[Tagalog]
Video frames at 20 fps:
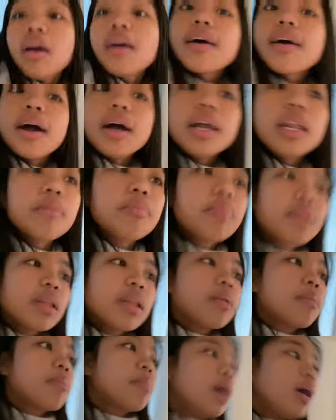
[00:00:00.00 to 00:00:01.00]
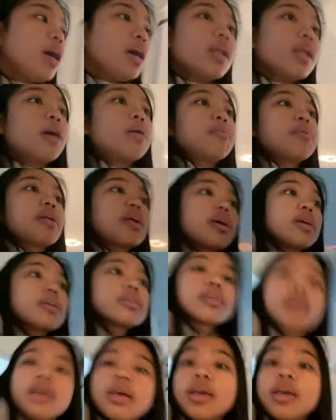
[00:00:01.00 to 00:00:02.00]
kalat pa rin ang bahay namin
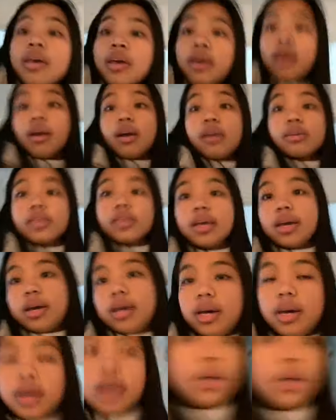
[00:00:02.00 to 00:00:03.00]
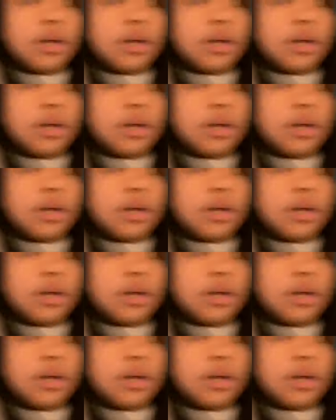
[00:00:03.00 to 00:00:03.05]
guys. Kasi nga,